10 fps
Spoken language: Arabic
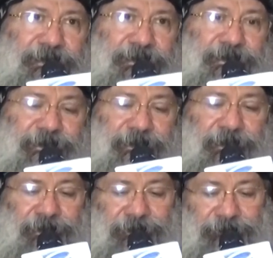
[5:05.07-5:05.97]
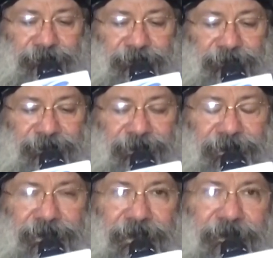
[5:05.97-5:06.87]
الرديئة
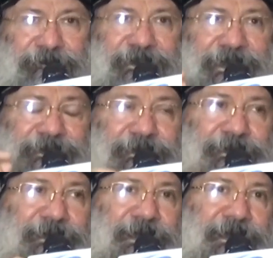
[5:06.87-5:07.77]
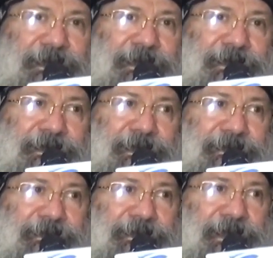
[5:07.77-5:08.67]
افسدت الاخلاق
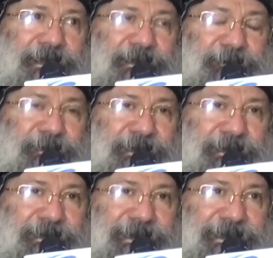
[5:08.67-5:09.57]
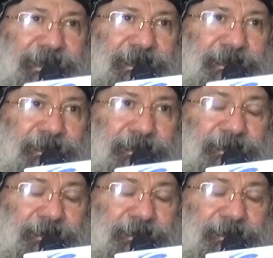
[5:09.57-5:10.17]
الجيدة عند مين دينا